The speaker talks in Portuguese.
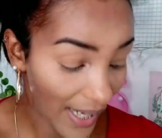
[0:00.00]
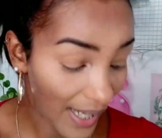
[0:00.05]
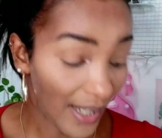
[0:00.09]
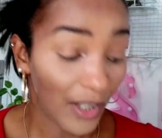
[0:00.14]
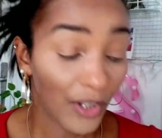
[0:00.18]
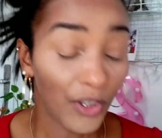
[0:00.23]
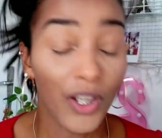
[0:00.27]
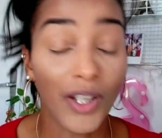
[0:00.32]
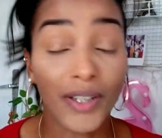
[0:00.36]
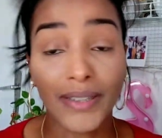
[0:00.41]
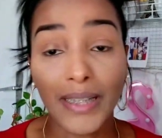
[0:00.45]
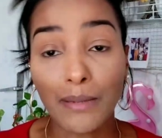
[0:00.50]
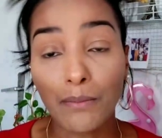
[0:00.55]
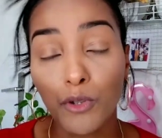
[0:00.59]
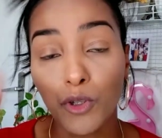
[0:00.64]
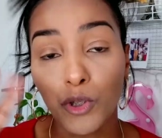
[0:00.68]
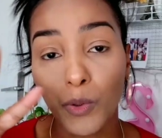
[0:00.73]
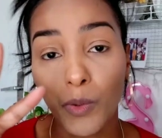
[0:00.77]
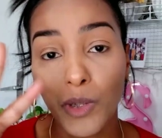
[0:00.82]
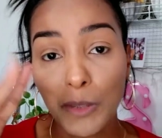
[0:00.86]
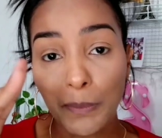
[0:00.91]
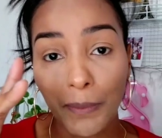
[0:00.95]
Nós temos
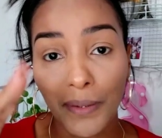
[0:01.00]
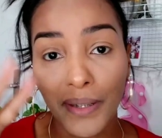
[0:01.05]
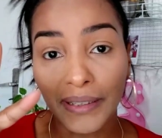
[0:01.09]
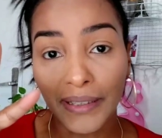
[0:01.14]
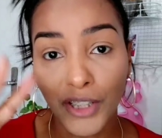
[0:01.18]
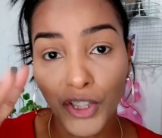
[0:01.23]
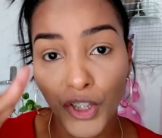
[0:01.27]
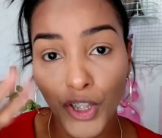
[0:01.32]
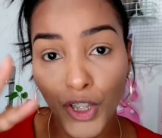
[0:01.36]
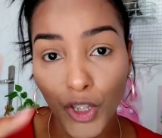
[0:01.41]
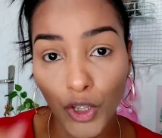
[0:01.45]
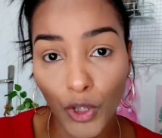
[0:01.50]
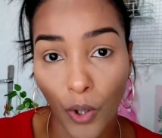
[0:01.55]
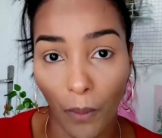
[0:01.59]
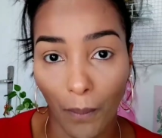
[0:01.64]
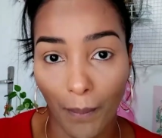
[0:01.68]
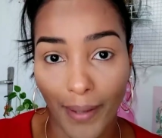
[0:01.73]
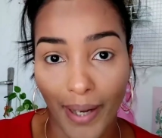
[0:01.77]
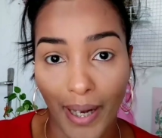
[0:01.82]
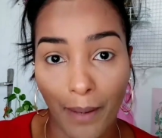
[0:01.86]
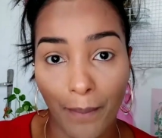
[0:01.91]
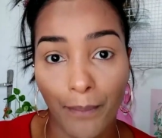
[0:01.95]
duas paletas de
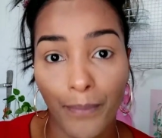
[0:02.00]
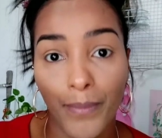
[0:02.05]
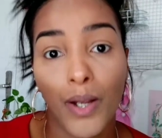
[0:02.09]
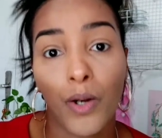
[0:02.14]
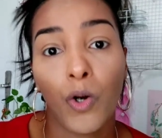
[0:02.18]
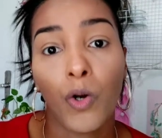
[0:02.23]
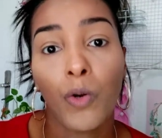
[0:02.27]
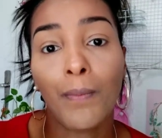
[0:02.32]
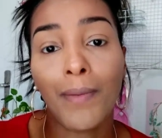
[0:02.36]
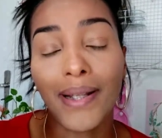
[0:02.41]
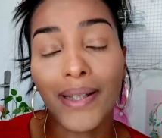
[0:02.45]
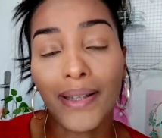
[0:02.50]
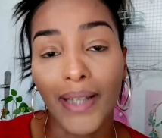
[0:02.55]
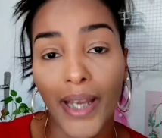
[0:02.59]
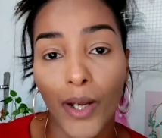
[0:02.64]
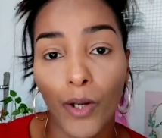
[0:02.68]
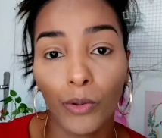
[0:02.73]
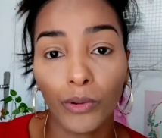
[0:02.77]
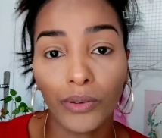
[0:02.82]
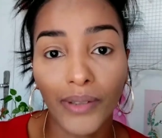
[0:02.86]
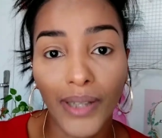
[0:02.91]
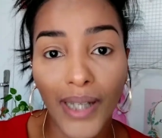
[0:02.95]
sombra uma
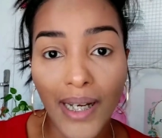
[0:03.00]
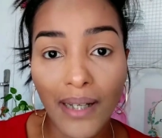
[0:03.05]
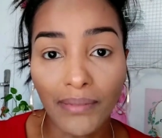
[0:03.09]
neutra,